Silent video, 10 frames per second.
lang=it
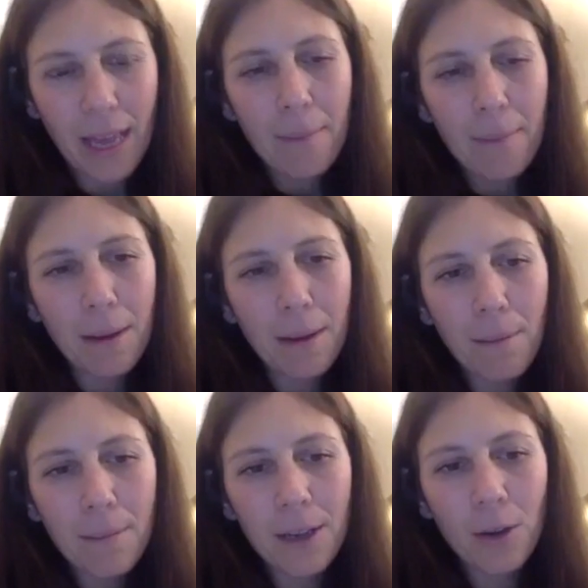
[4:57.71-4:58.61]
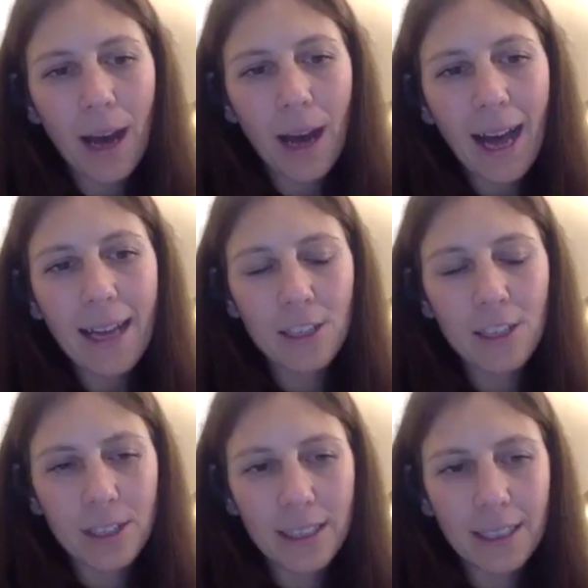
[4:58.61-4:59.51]
ma il bambino ha
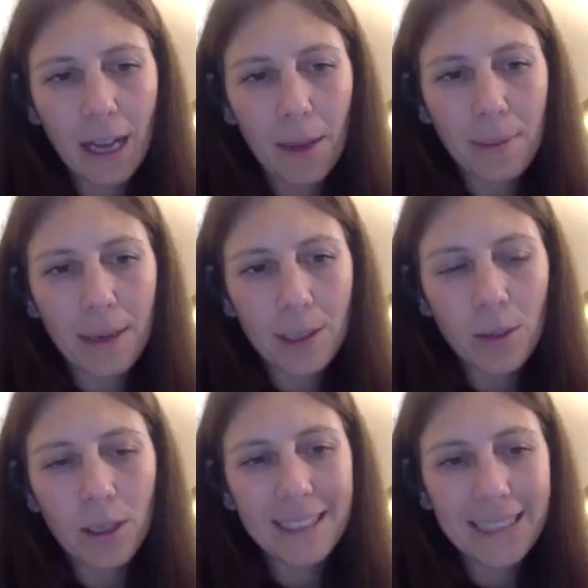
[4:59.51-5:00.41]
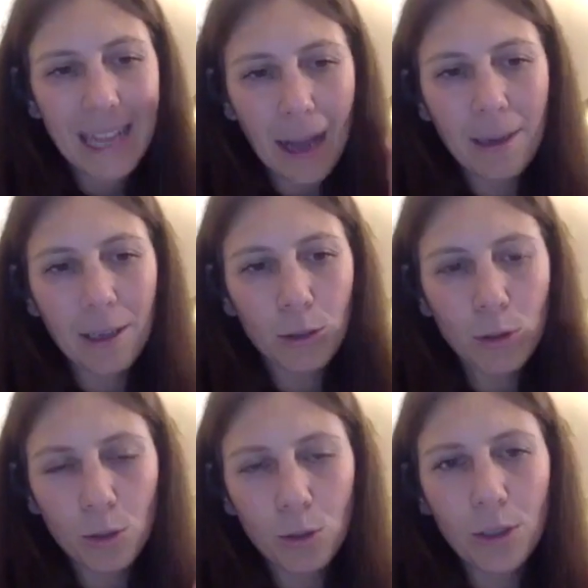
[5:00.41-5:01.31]
necessità per la sua stabile
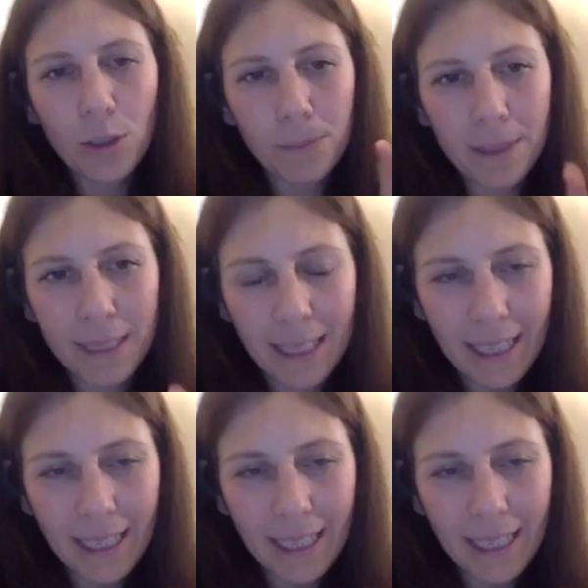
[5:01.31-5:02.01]
costruzione psichica